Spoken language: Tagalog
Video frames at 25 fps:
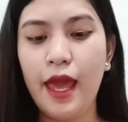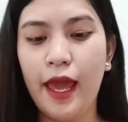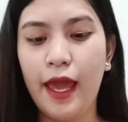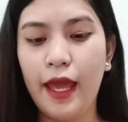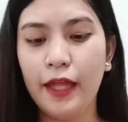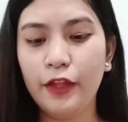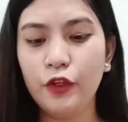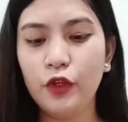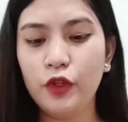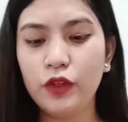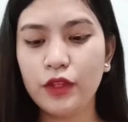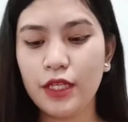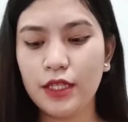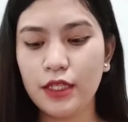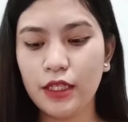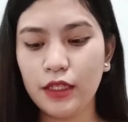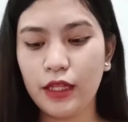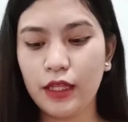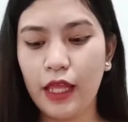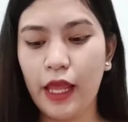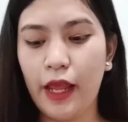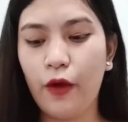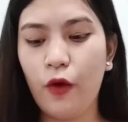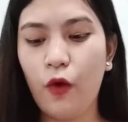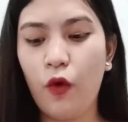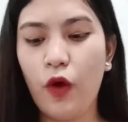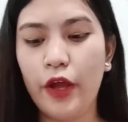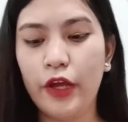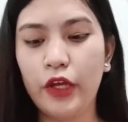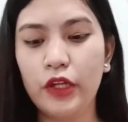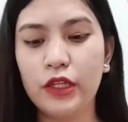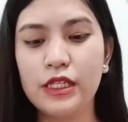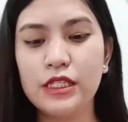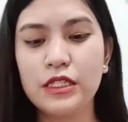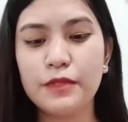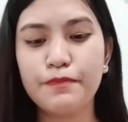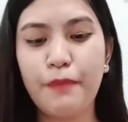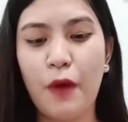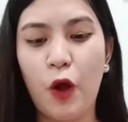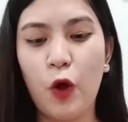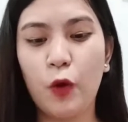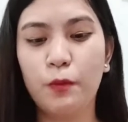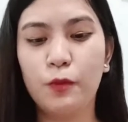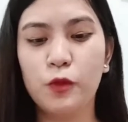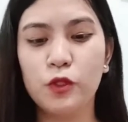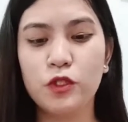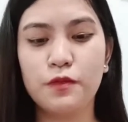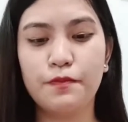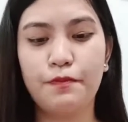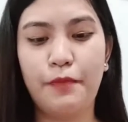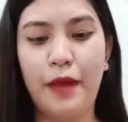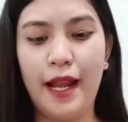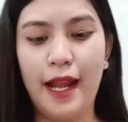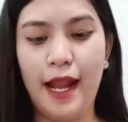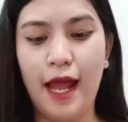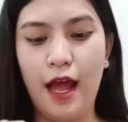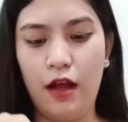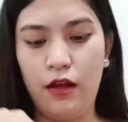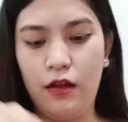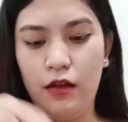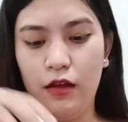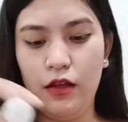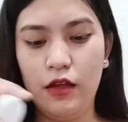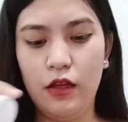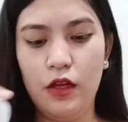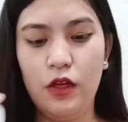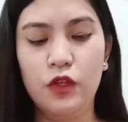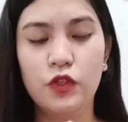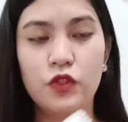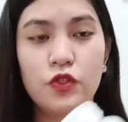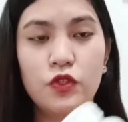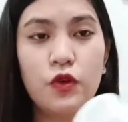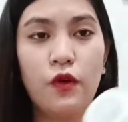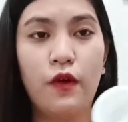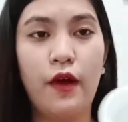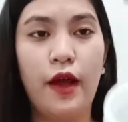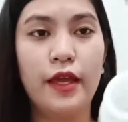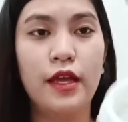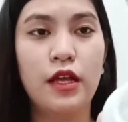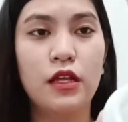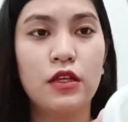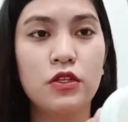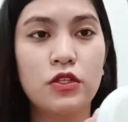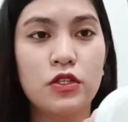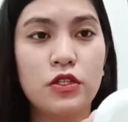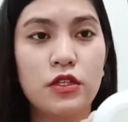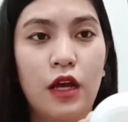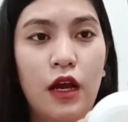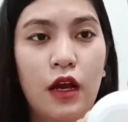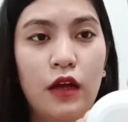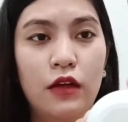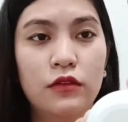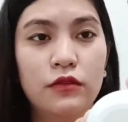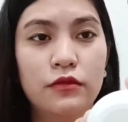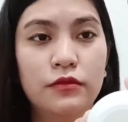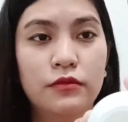And yung tinitake ko ngayon is paubos pa lang. So, ayan siya.